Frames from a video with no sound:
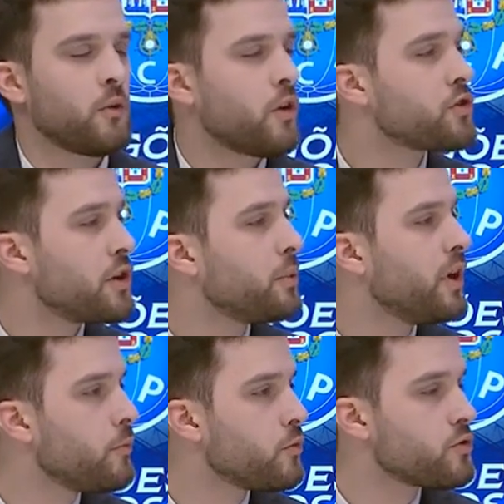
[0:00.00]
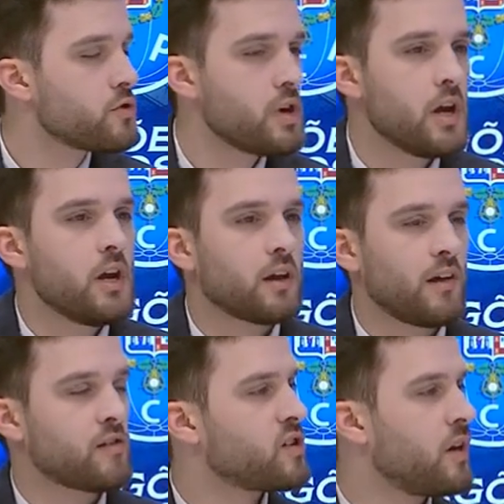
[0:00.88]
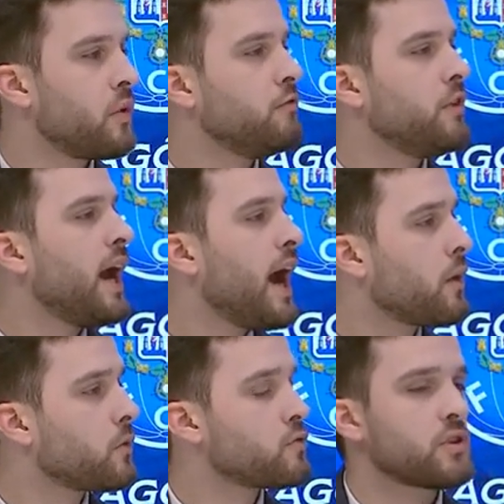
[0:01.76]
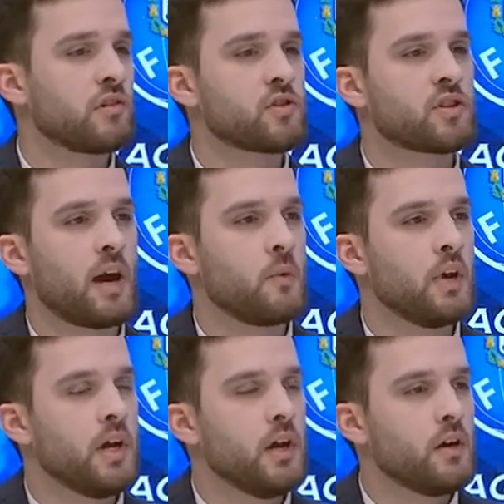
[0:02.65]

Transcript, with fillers: Nós sabemos que eles estão alinhados, que eles estão,